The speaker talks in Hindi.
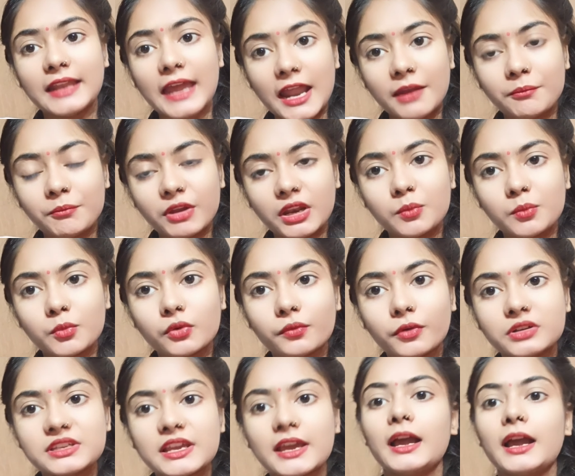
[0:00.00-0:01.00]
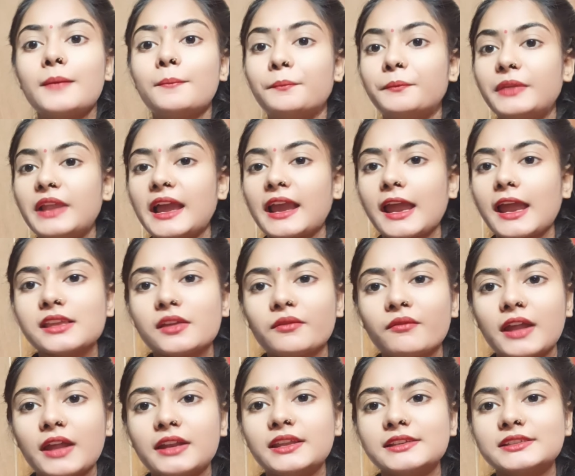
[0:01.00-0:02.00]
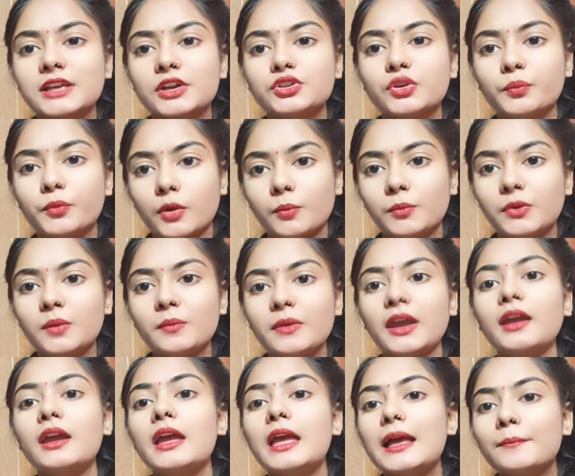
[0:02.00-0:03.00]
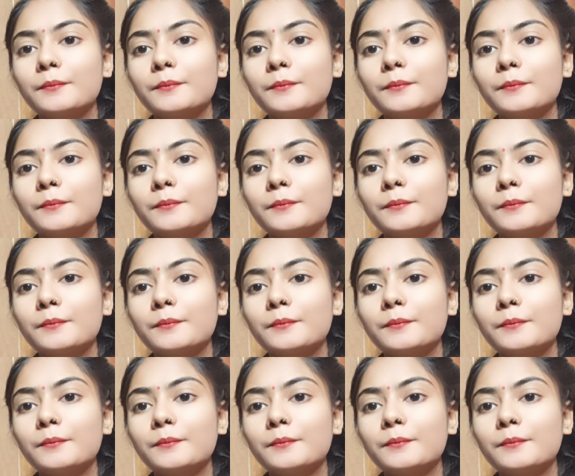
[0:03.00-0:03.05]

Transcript: टैन भी रिमूव हो जाएगा ब्लैक हेड्स एंड व्हाइट हेड्स का जो प्रॉब्लम है